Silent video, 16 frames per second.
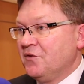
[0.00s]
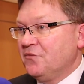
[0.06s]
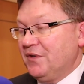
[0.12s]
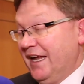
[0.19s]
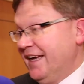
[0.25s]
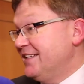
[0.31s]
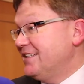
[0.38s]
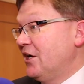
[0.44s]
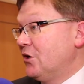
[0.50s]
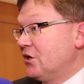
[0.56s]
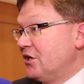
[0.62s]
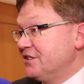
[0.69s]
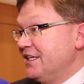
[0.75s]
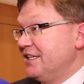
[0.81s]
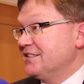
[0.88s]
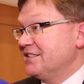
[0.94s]
vielleicht auch
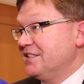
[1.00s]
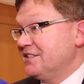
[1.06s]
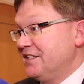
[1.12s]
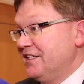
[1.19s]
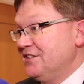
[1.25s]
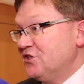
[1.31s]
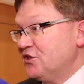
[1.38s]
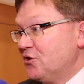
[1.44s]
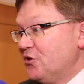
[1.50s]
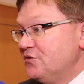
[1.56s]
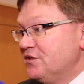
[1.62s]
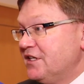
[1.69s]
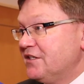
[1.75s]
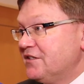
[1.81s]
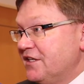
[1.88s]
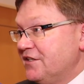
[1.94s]
als
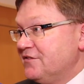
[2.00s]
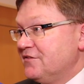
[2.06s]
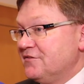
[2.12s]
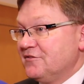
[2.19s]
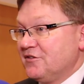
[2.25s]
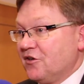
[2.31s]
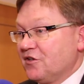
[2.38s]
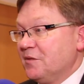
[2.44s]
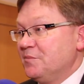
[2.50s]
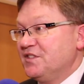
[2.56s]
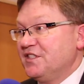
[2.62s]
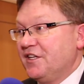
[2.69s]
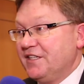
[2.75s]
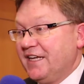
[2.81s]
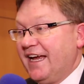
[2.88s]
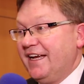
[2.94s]
Existenzgründer, denn da gibt es
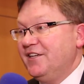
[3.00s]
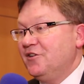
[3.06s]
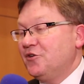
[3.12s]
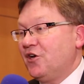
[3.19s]
ja die eine